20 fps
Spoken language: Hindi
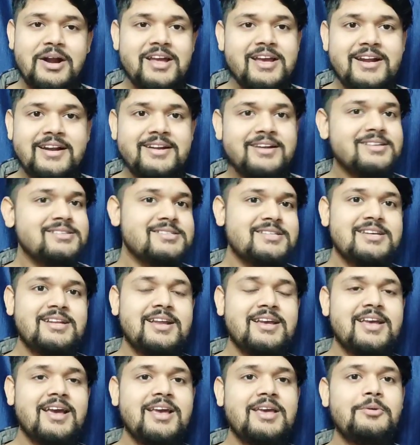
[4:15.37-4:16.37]
बड़ी
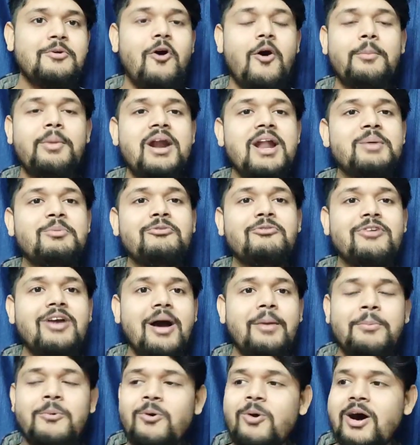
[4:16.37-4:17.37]
इंडस्ट्री नहीं है कि कॉमेडी
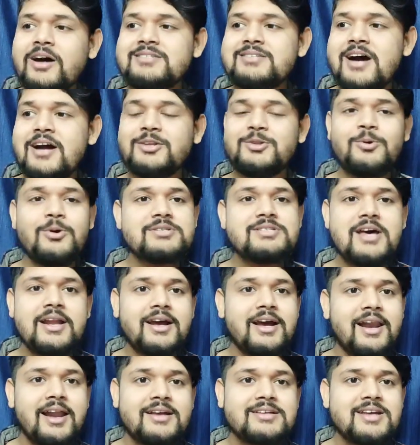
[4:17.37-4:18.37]
मूवी आपको हज़ार दो
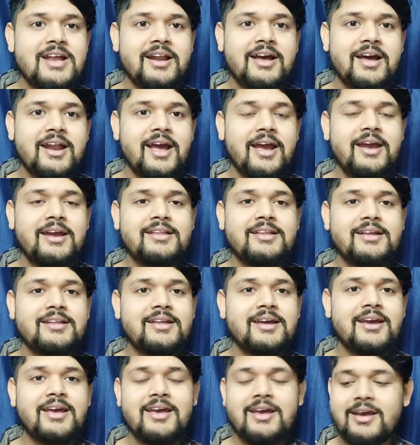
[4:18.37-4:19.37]
हज़ार कलेक्शन करा के
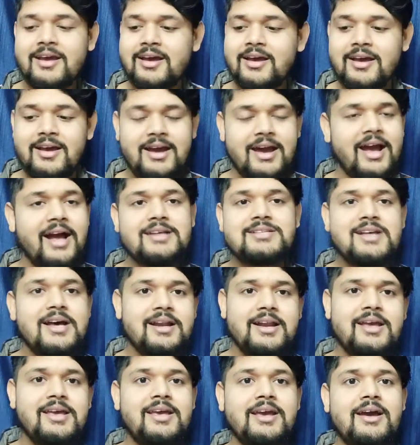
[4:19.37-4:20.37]
दे देंगी
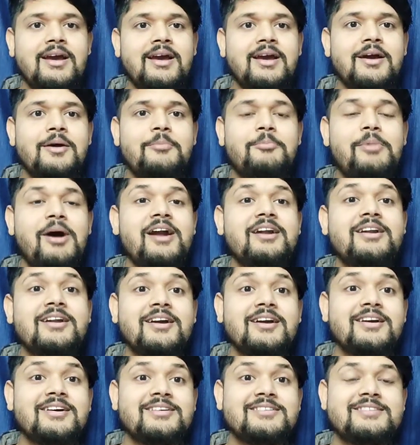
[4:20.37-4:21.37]
ऐसा नहीं है
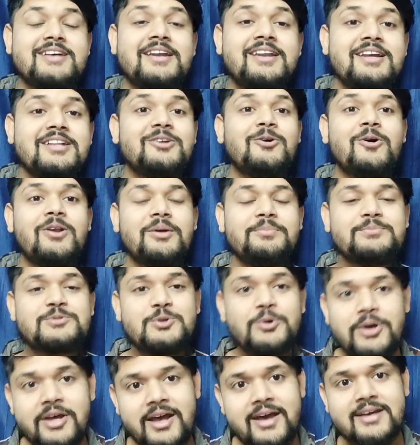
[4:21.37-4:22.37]
बट सनी देओल अब
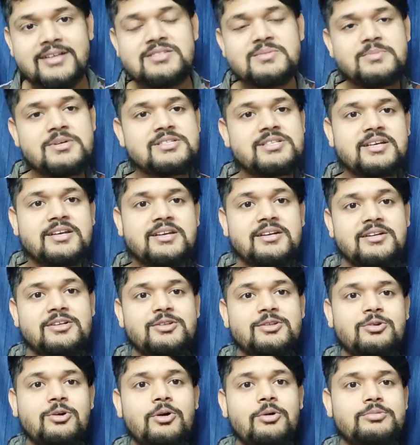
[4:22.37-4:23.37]
जुड़ गए हैं इसमें से
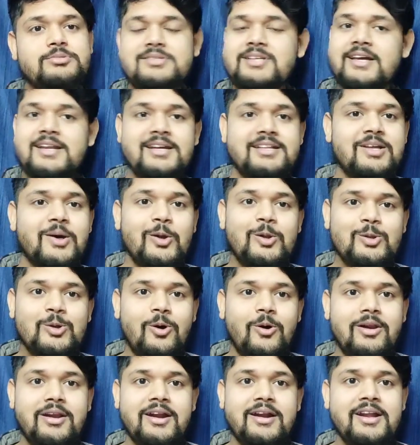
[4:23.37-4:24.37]
तो सनी देओल
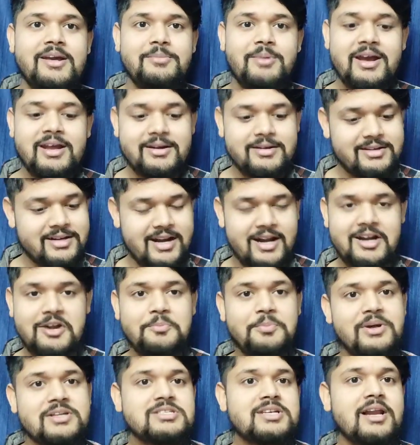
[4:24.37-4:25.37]
तो ऑलरेडी भाई
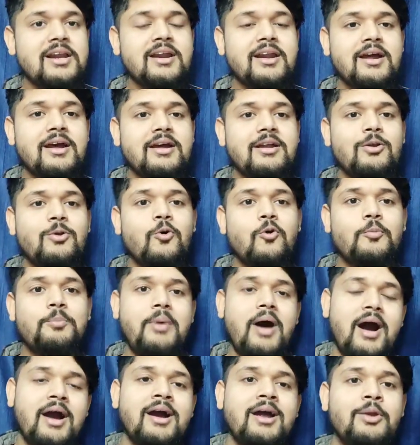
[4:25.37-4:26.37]
ट्रेंड पे चल रहे हैं
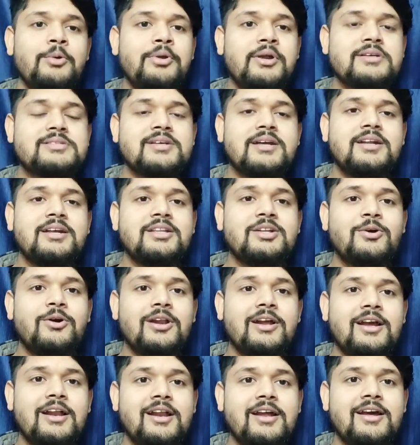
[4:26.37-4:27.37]
लोग पागल हो रहे हैं सनी
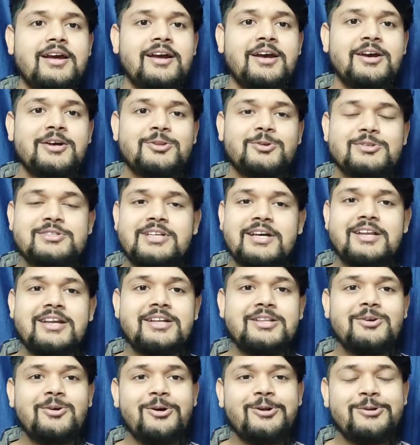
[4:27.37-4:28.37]
देओल के लिए तो
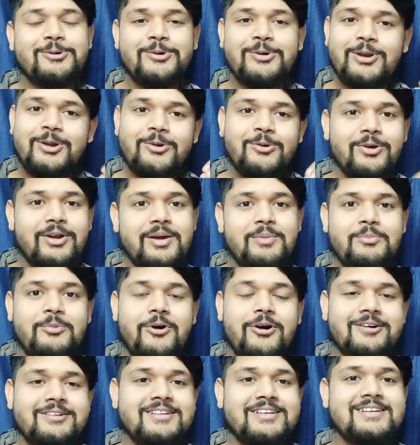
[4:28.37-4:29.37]
सनी देओल को इन लोगों ने
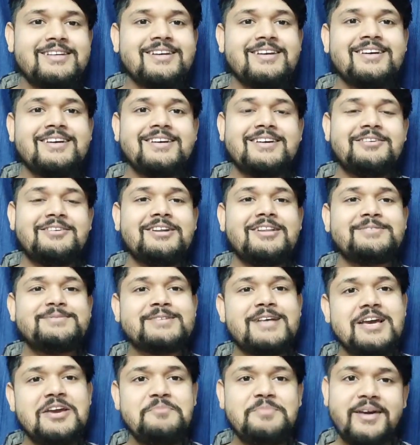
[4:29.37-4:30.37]
बहुत ही मतलब
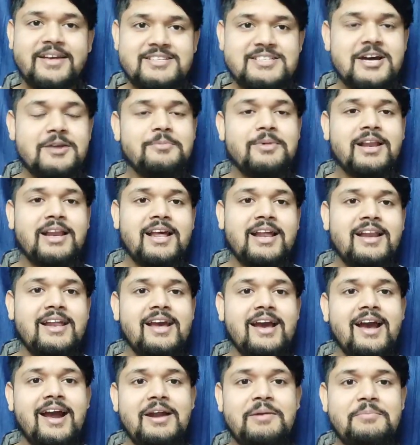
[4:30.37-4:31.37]
सही पिक्चर में ले
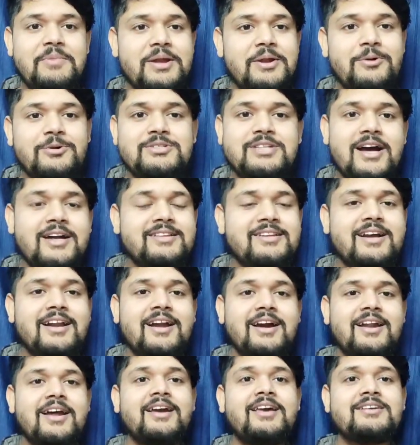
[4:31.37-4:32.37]
लिया एंड मेरे को जहाँ तक
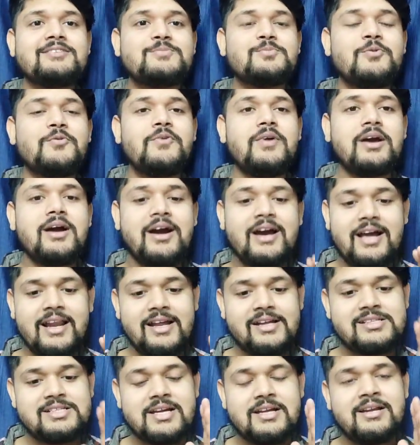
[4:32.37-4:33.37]
लग रहा है कि इस मूवी का
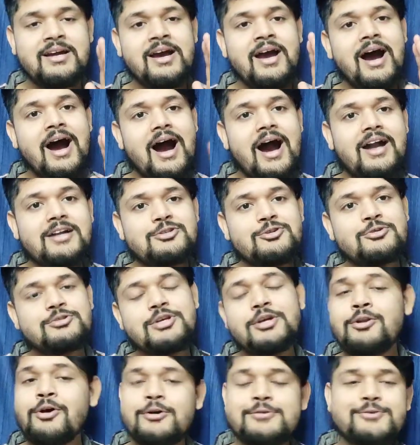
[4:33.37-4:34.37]
कलेक्शन 800
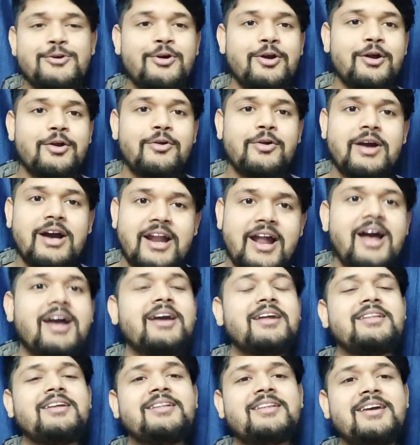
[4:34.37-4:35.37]
से 900 करोड़ करा
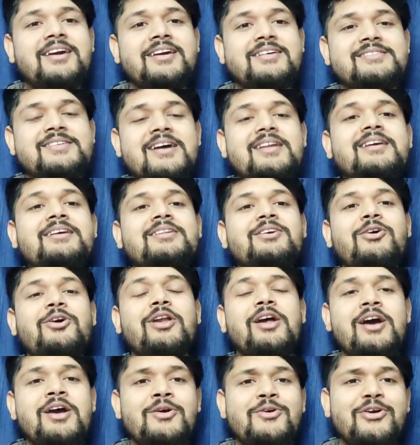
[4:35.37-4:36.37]
के दे देंगे सनी
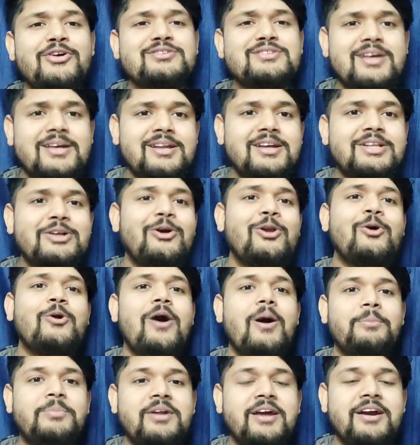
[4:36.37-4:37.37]
देओल क्योंकि सनी देओल
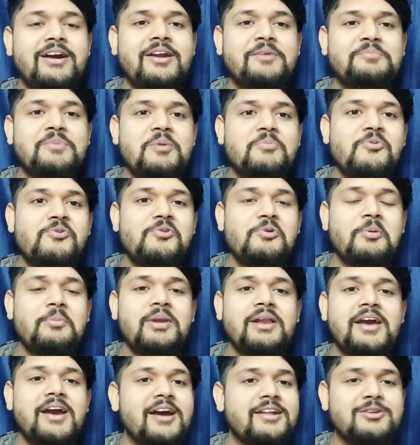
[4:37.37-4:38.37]
को आपने अगर अपने मूवी
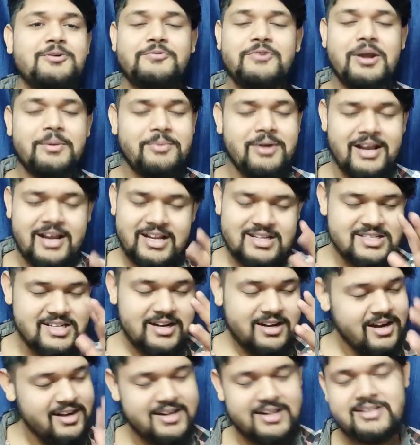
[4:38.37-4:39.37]
में लिया है तो फिर आप
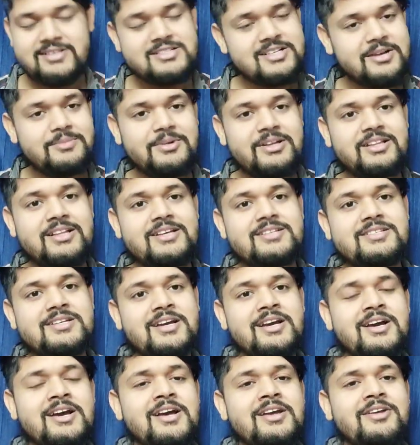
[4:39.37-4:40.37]
कलेक्शन का टेंशन मत कीजिए